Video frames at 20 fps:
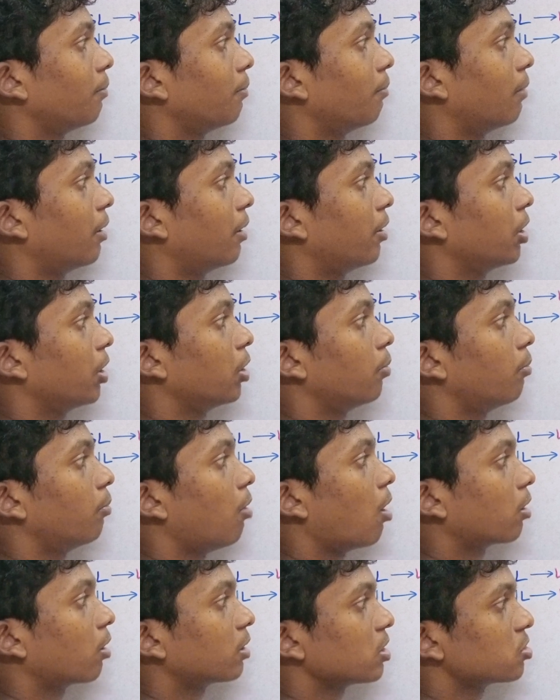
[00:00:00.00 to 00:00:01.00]
மறுபடியும்
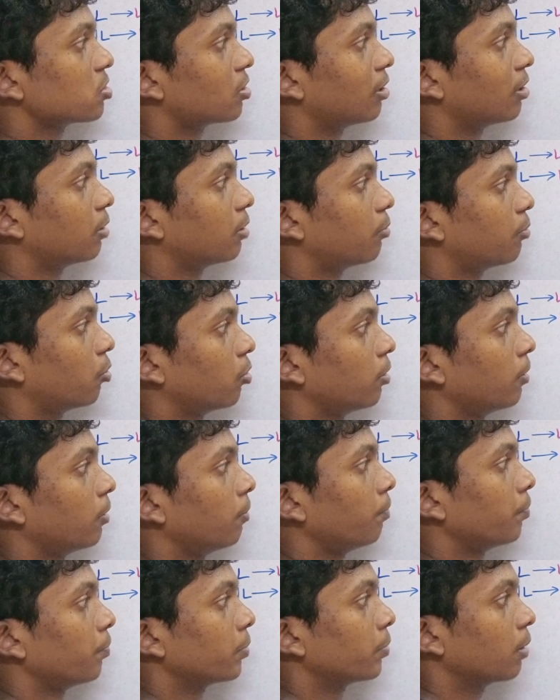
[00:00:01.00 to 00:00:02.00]
மார்க் டெஸ்ட் எழுதும்போது
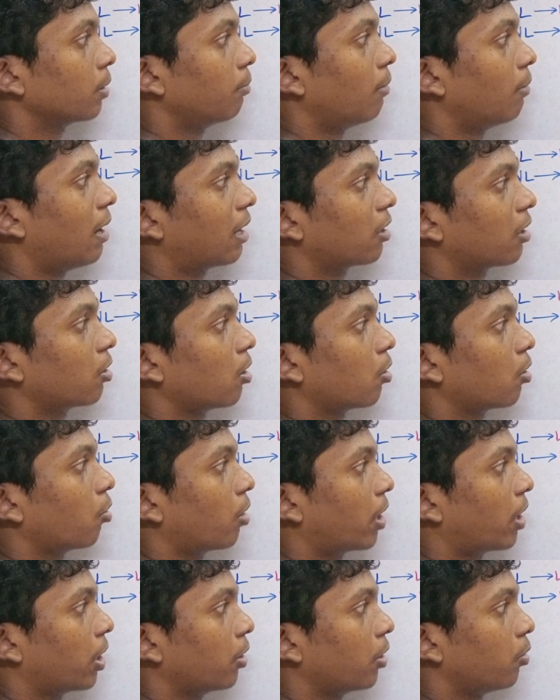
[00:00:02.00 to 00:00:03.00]
மார்க்
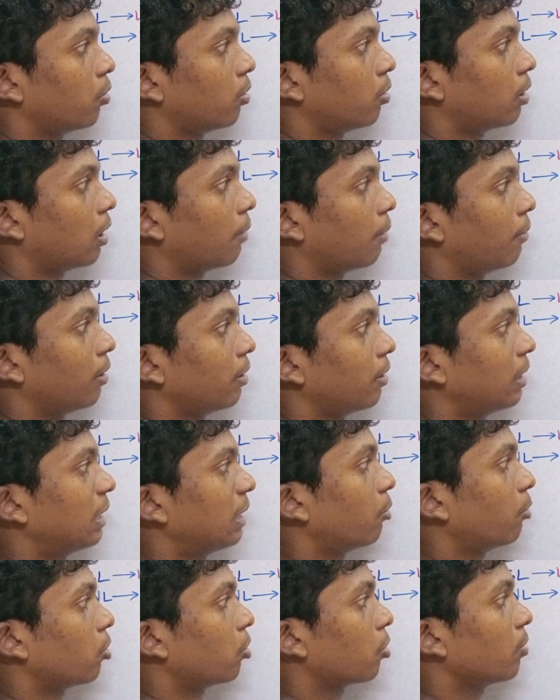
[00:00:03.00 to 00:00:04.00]
குறையும் நம்மளுக்கு
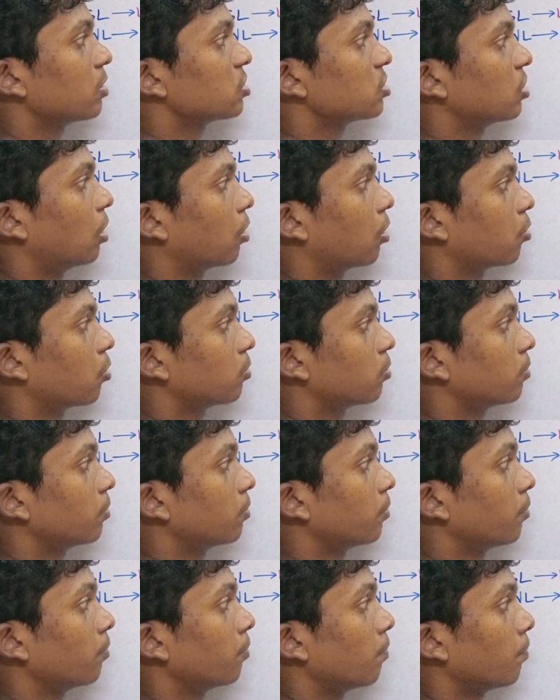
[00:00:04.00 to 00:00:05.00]
டிமோட்டிவேஷன் ஆகும்
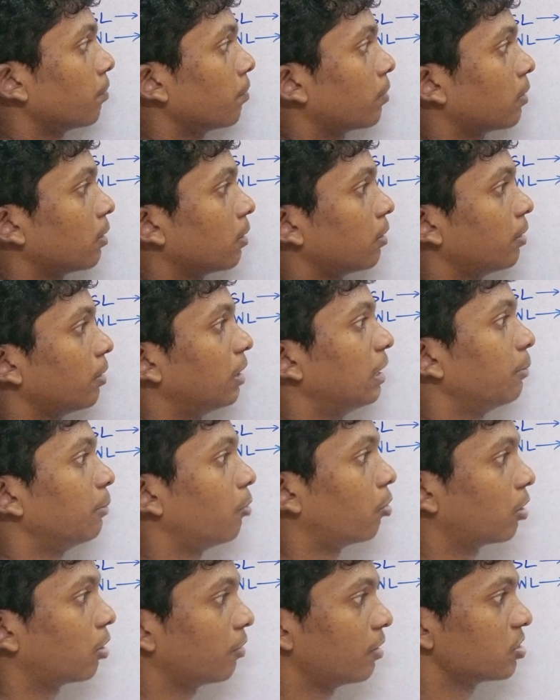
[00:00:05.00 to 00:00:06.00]

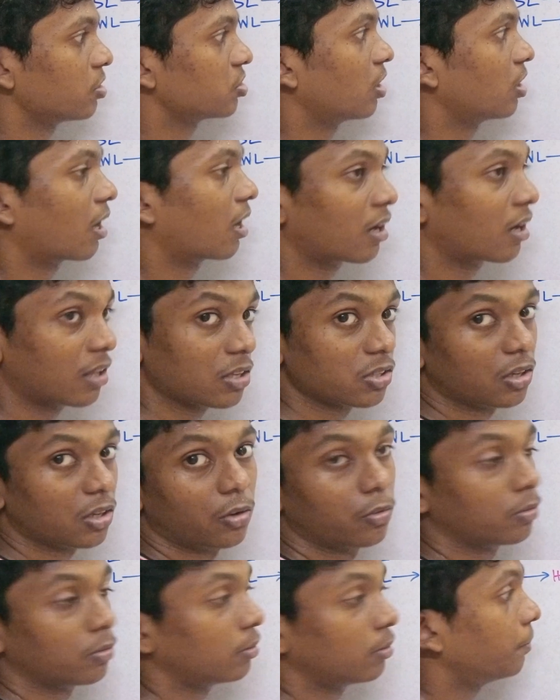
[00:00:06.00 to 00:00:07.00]
டிமோட்டிவேஷன் ஆக தான்
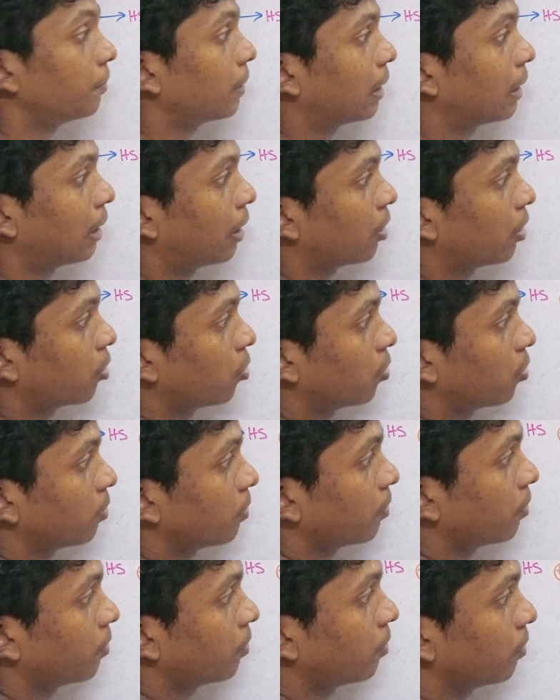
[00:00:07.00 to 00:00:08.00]
செய்யும் எல்லாருக்கும்
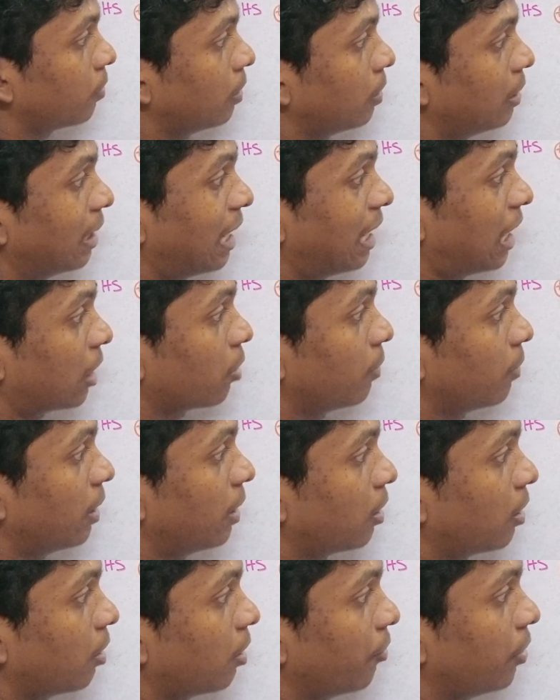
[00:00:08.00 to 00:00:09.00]
இது எல்லாருக்குமே
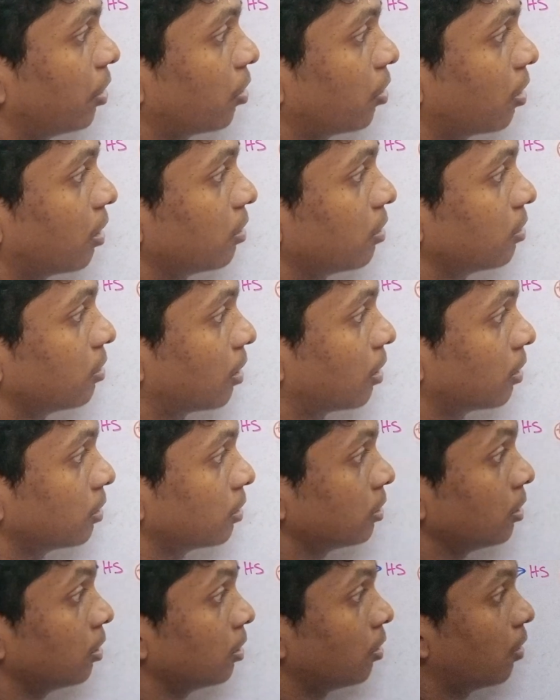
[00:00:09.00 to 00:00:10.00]
இருக்க இருக்கிறது தான்
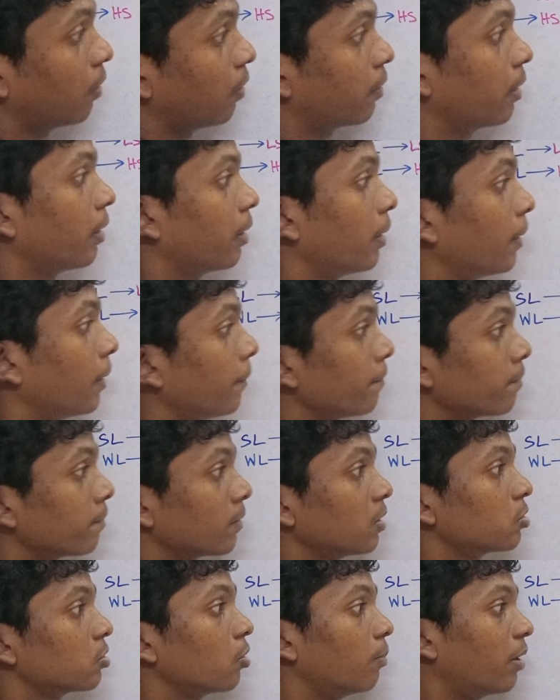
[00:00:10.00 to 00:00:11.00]
ஓகே
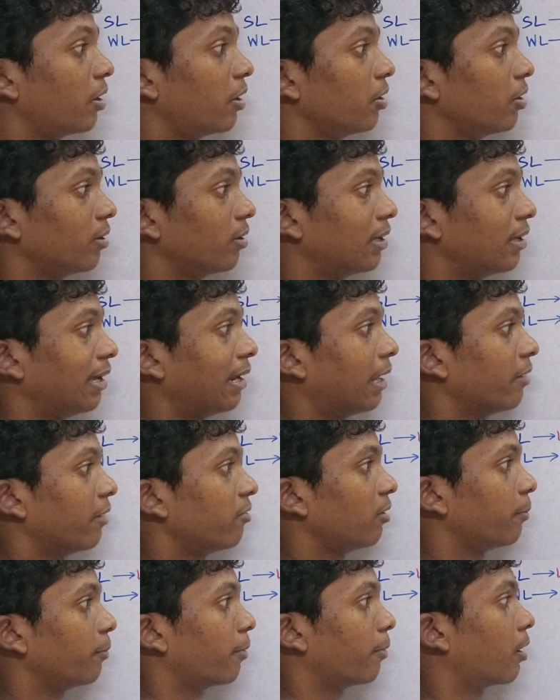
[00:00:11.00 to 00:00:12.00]
ஸோ மறுபடியும் கீழேயே
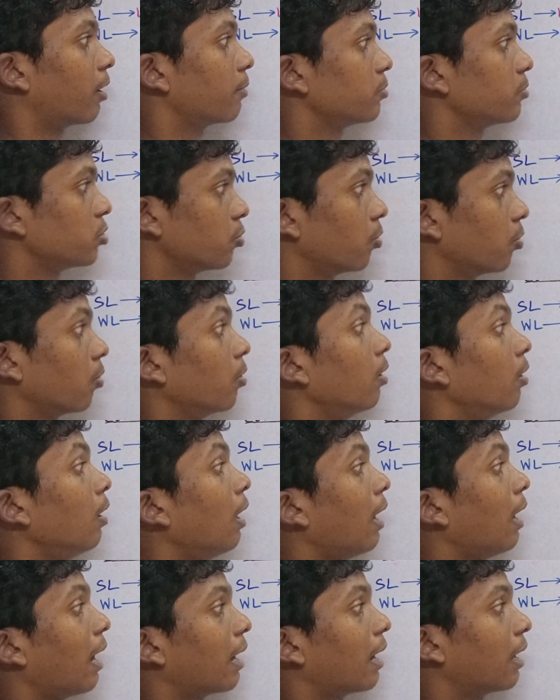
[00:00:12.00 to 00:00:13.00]
ஃபில் பண்ண ஆரம்பிச்சிருவோம்
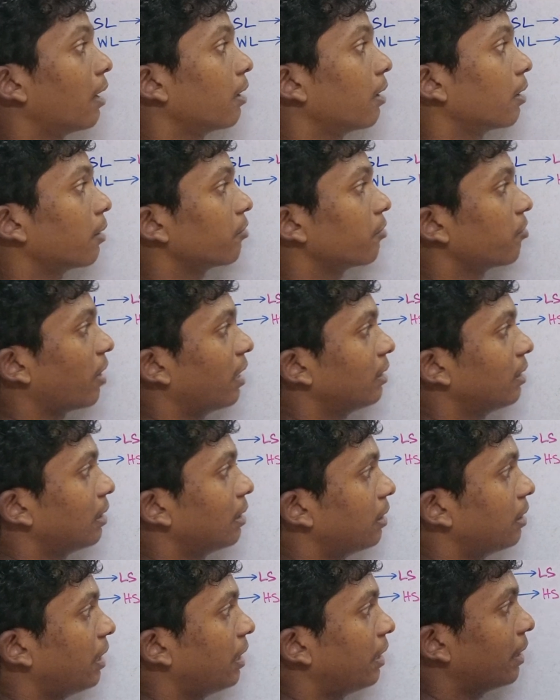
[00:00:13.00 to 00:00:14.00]
ஆனால்
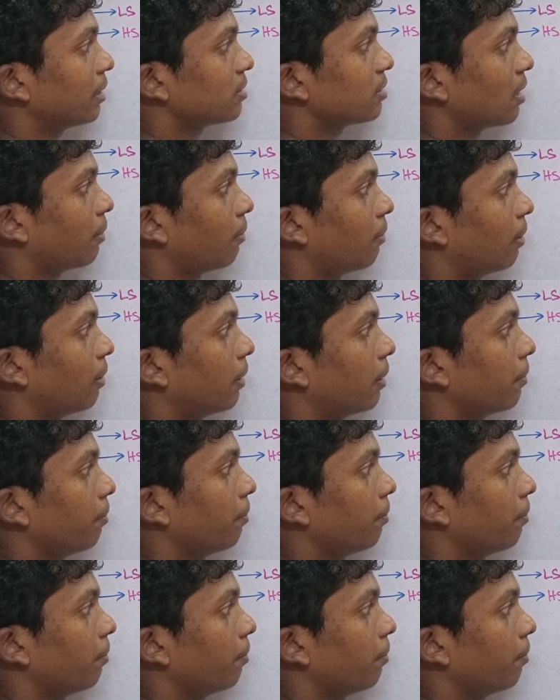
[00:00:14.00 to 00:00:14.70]
ஃபைனல் நீட் எக்ஸாமில்